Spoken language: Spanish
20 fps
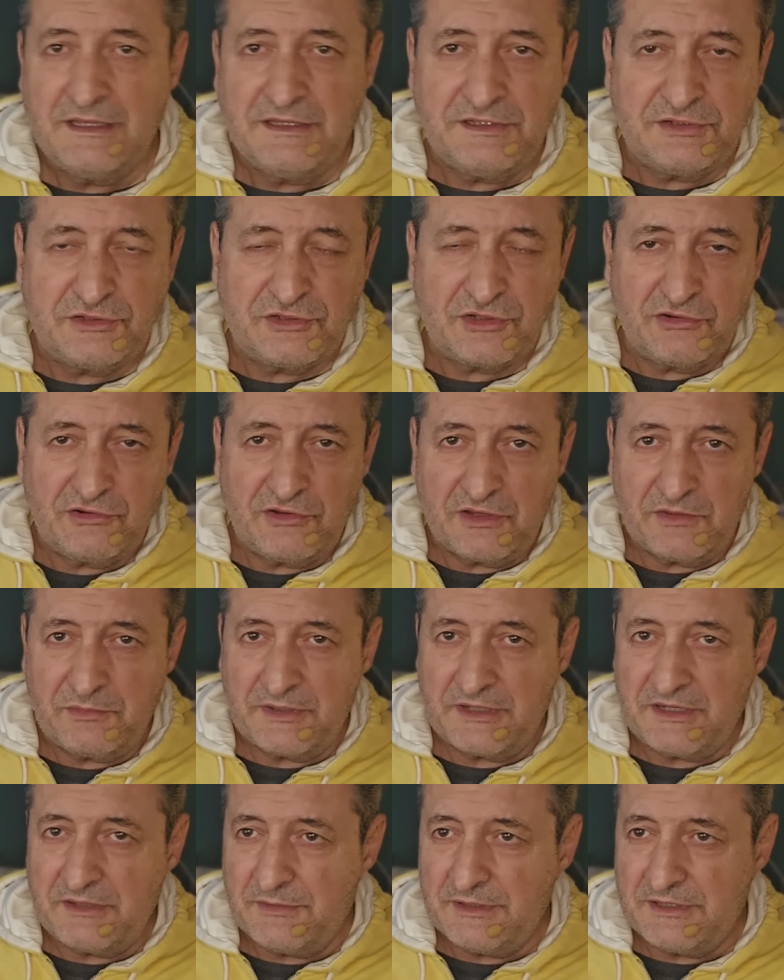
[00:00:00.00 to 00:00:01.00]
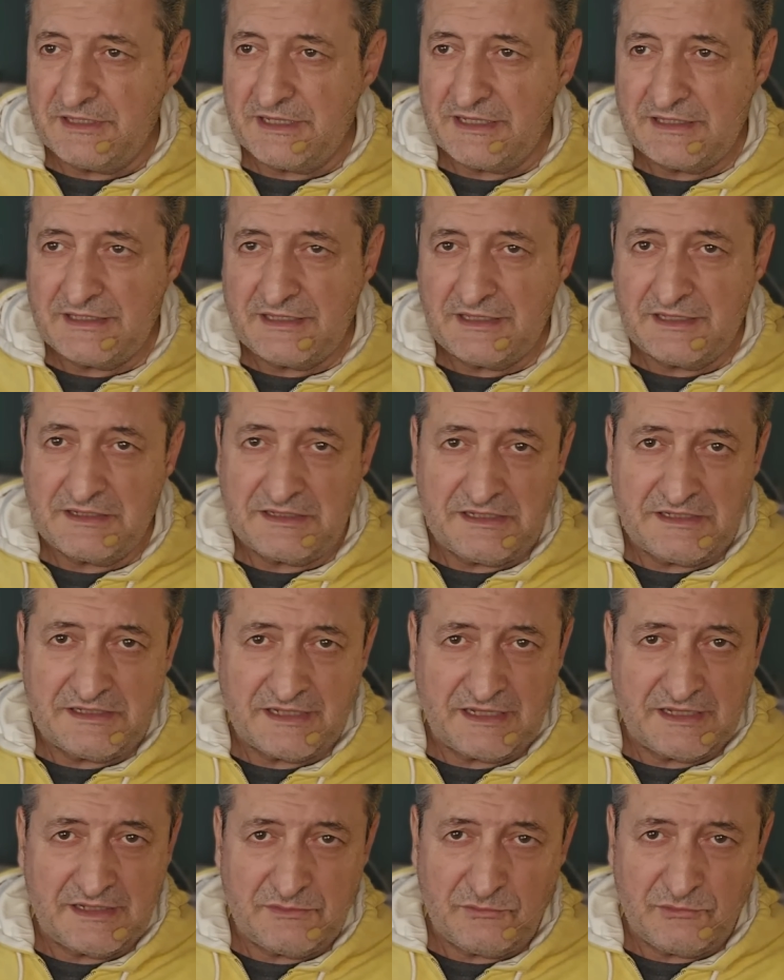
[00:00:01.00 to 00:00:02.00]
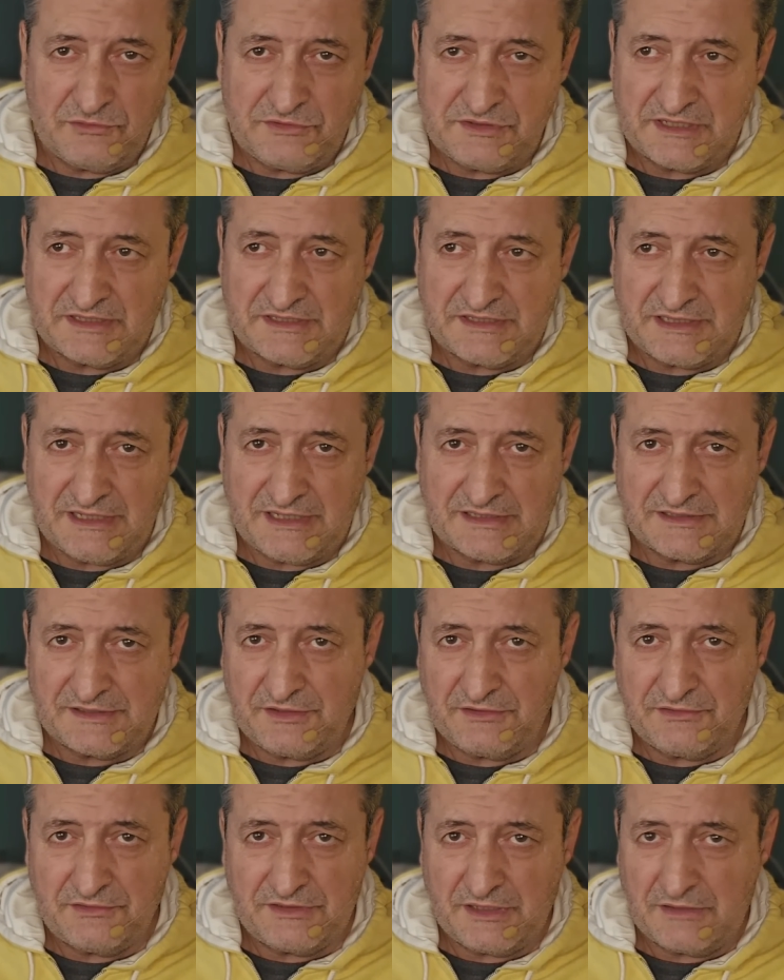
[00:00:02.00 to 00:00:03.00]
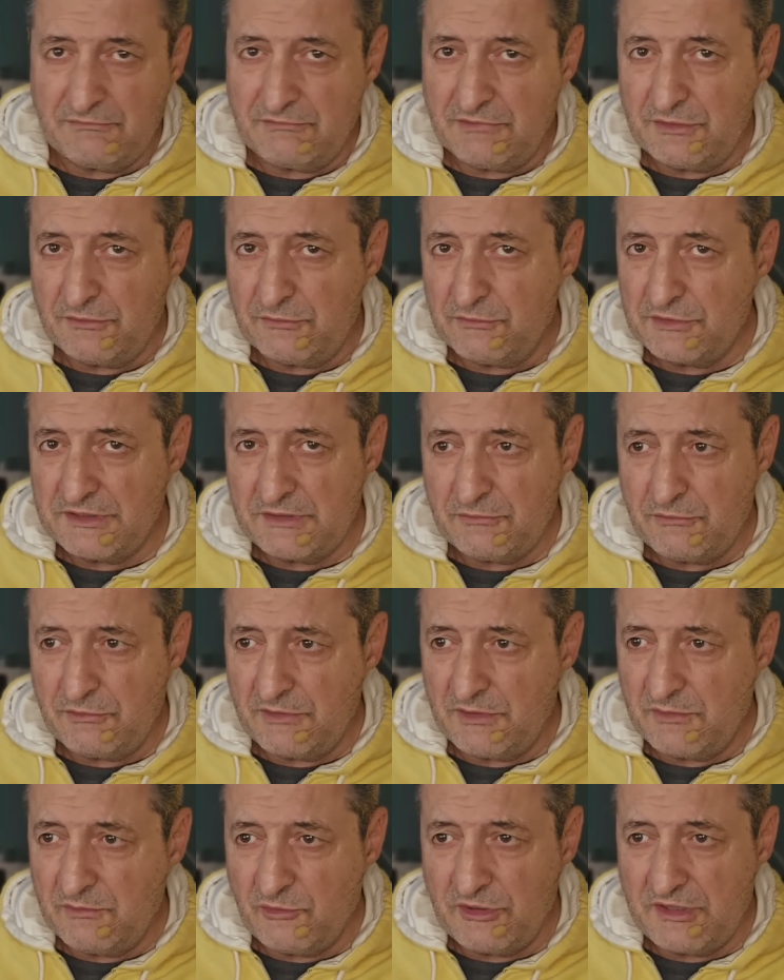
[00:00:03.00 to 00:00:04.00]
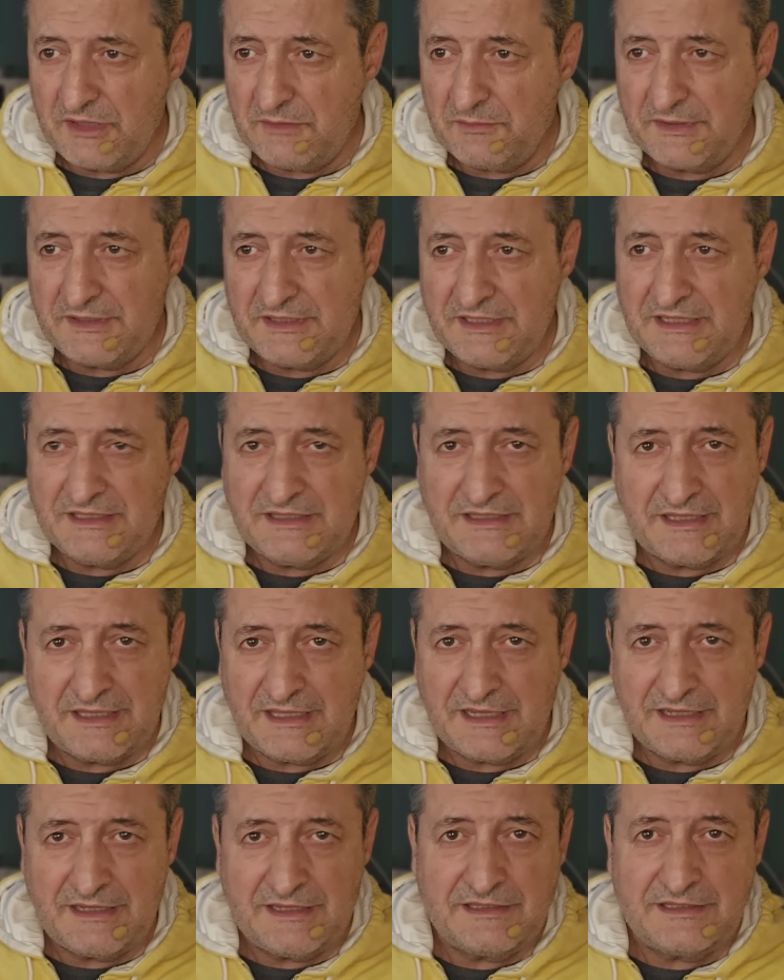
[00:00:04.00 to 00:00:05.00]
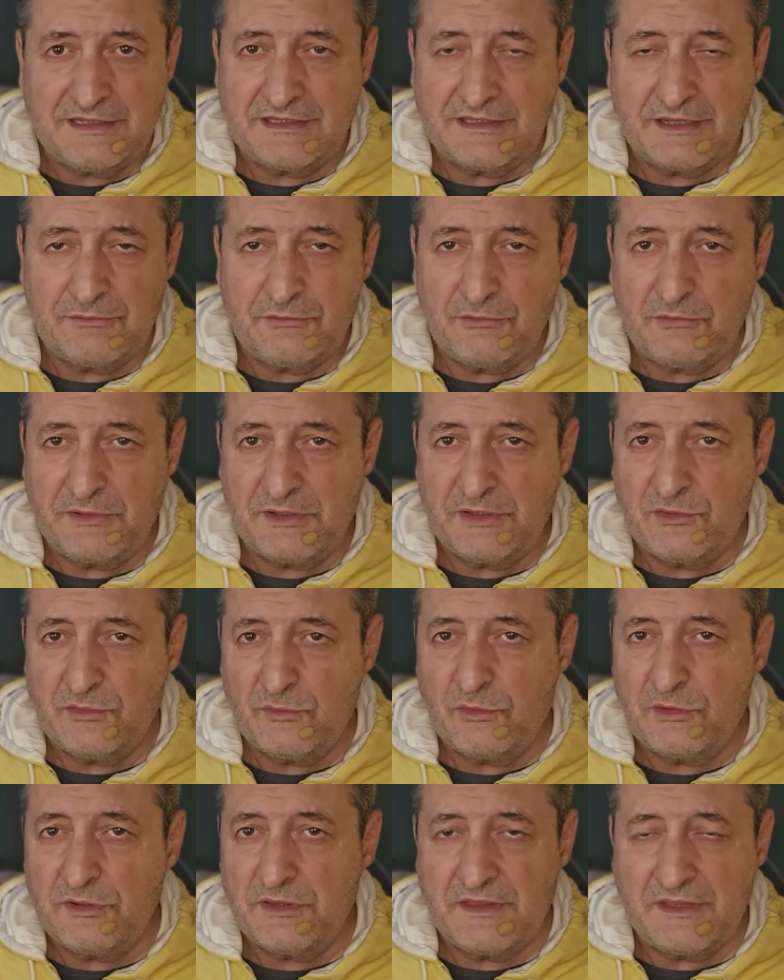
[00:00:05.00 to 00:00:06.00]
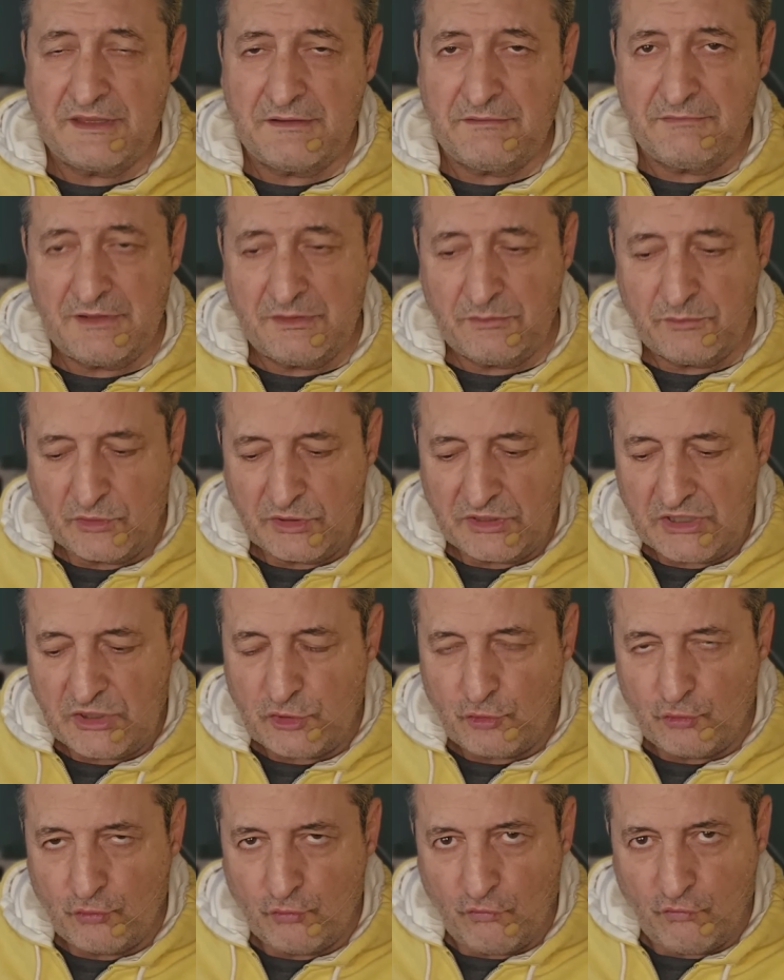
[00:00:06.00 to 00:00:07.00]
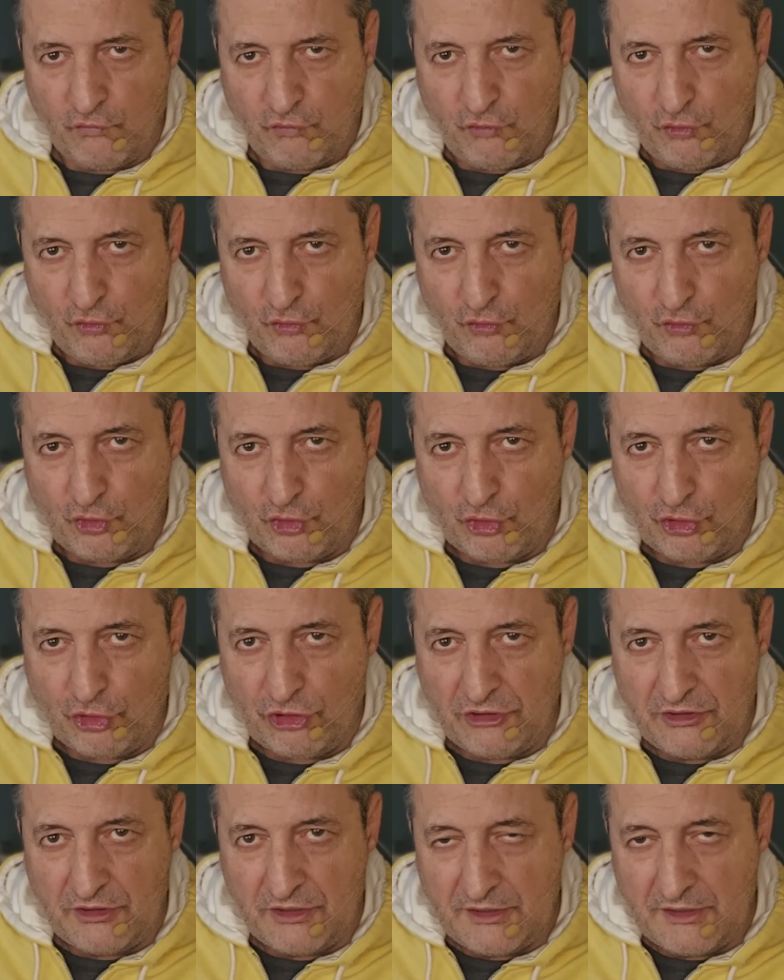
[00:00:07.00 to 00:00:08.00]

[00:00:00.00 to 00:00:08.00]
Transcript: Y eso lo experimentaste quizás en muchas relaciones. Cuando vos te volvés muy dependiente de alguien, te estás volviendo muy débil porque tu flujo